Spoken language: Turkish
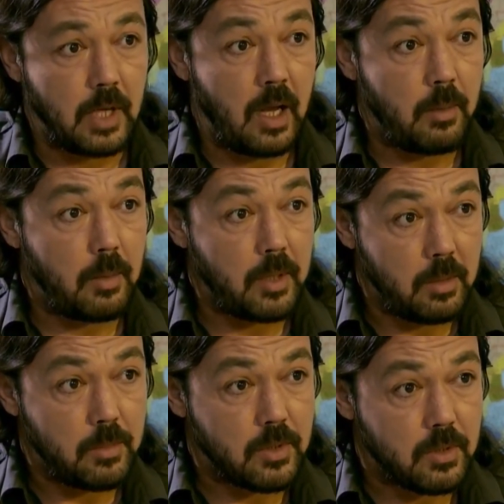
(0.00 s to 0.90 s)
Galiba
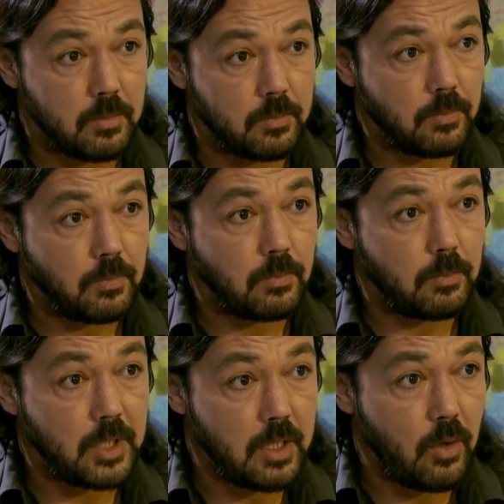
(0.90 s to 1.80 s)
bayılmışsın.
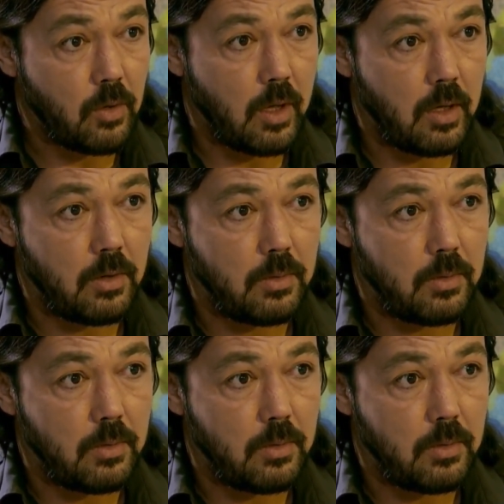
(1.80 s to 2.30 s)
Bir şeyin yok ya.